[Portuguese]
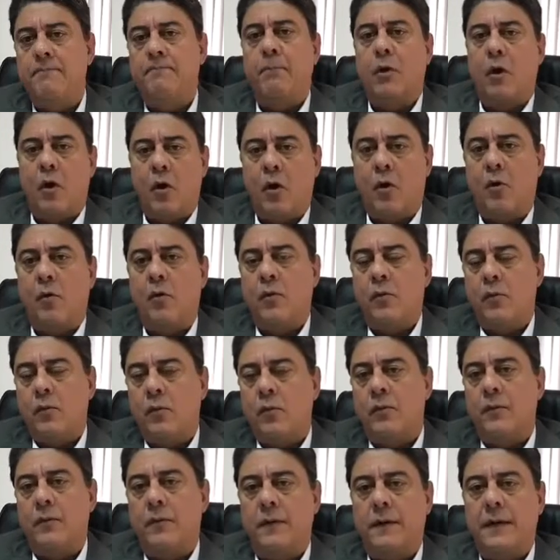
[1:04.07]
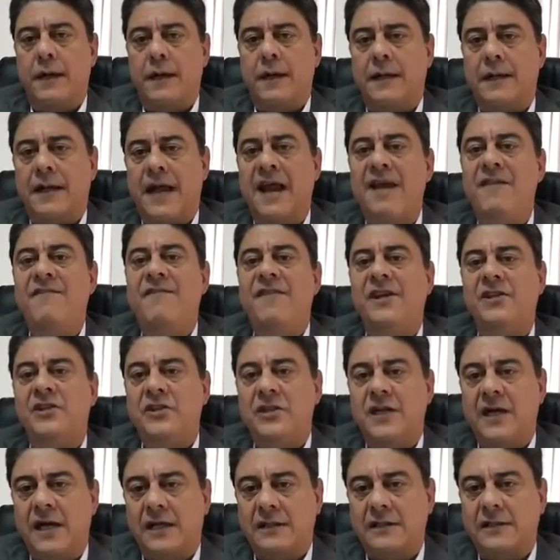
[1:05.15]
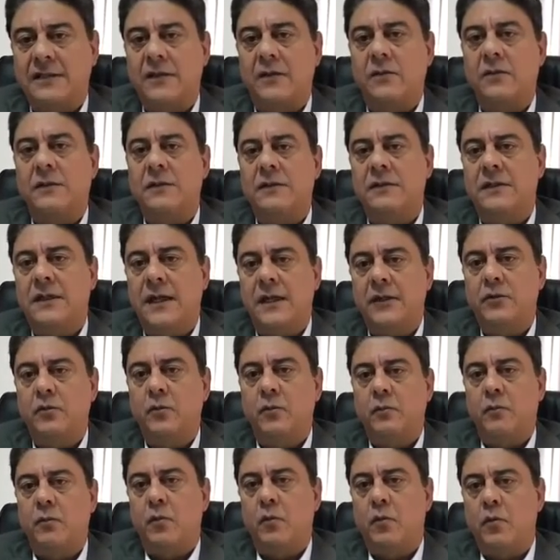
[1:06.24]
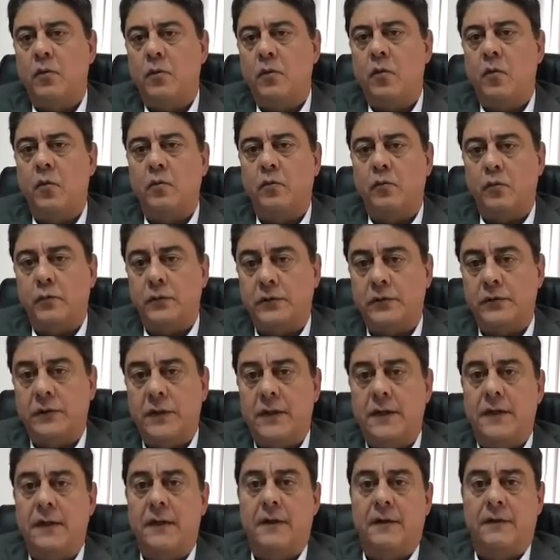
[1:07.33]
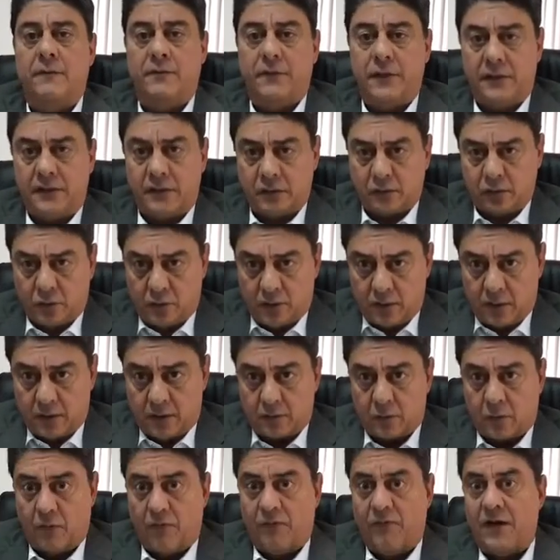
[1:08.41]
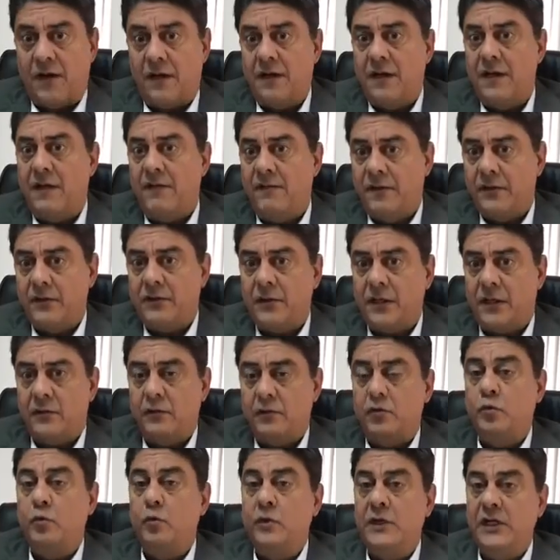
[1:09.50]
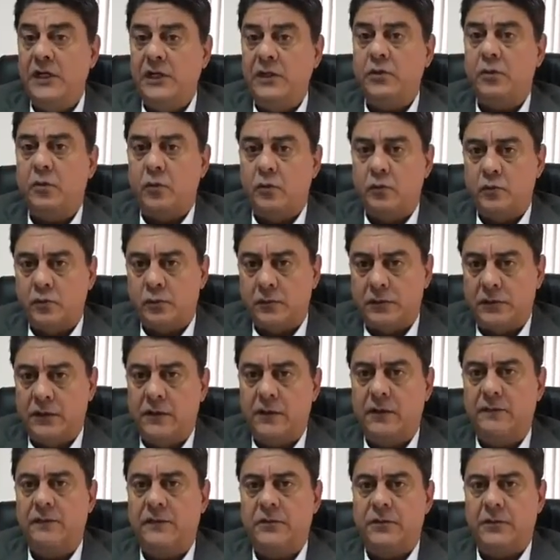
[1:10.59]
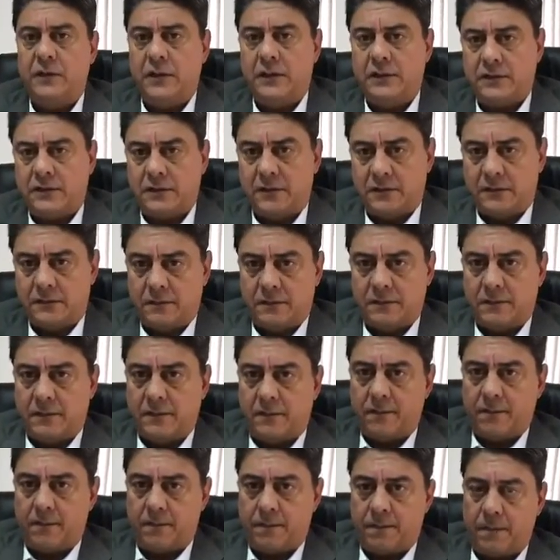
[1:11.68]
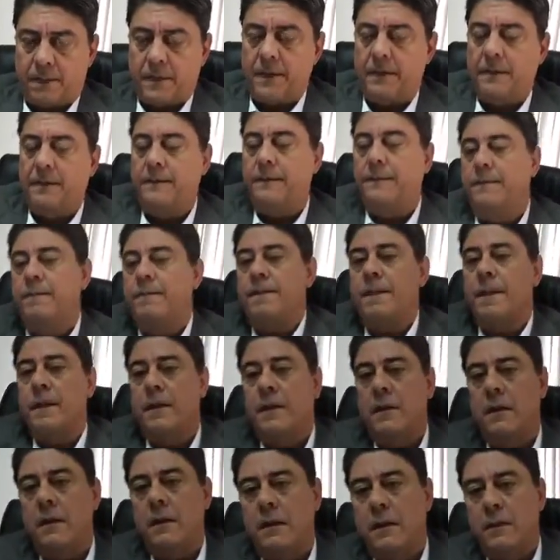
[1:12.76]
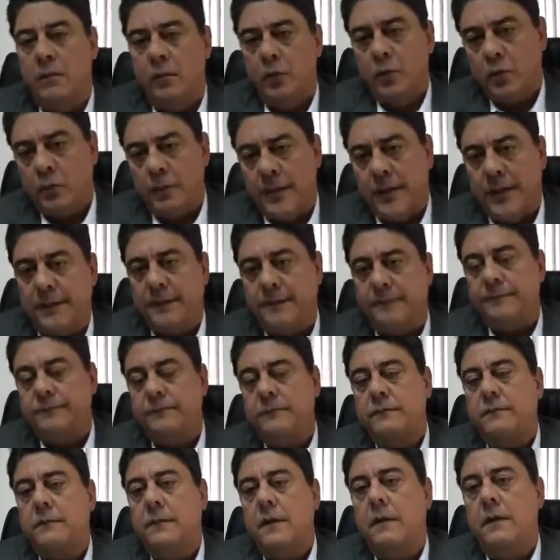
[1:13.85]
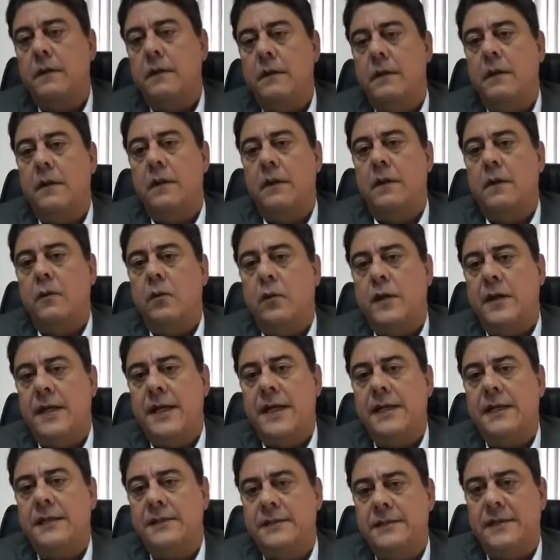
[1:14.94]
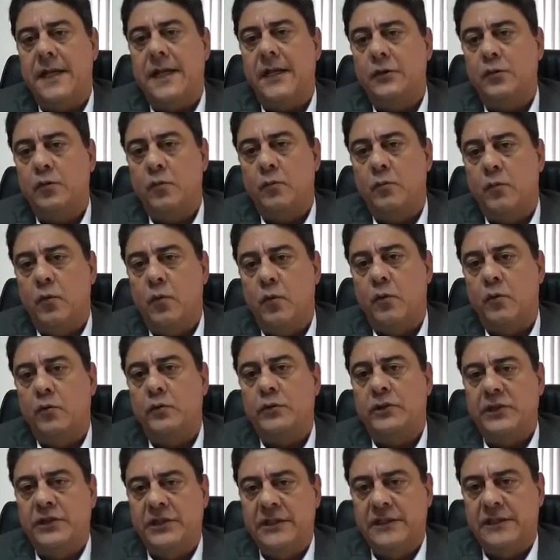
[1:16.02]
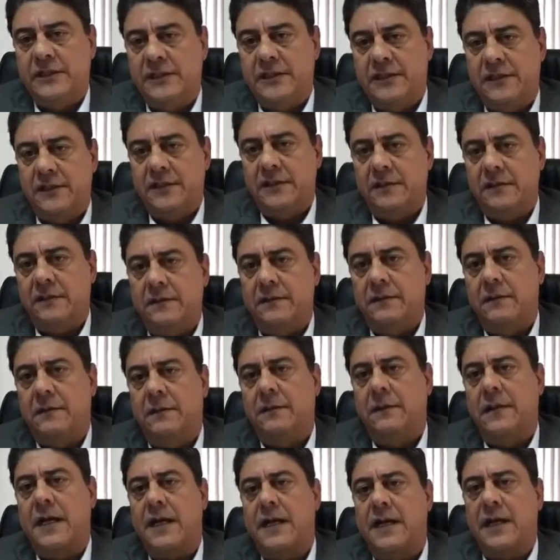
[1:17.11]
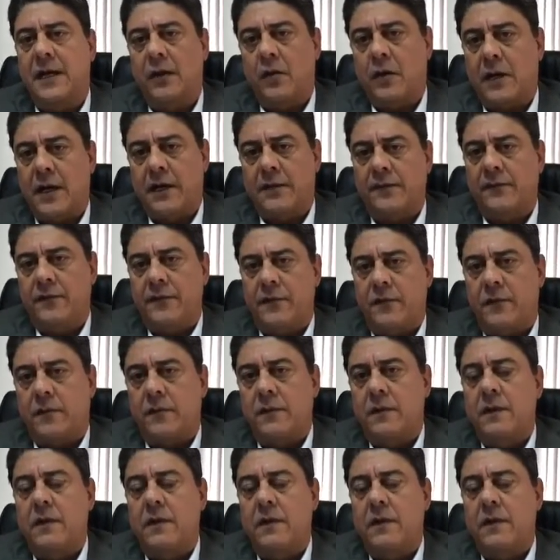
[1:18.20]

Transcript: em prol é, da investigação que Sérgio Moro conduz. Veja só, estou falando investigação, juiz conduzindo investigação. Né? Muito bem. O que que Sérgio Moro disse naquela ocasião?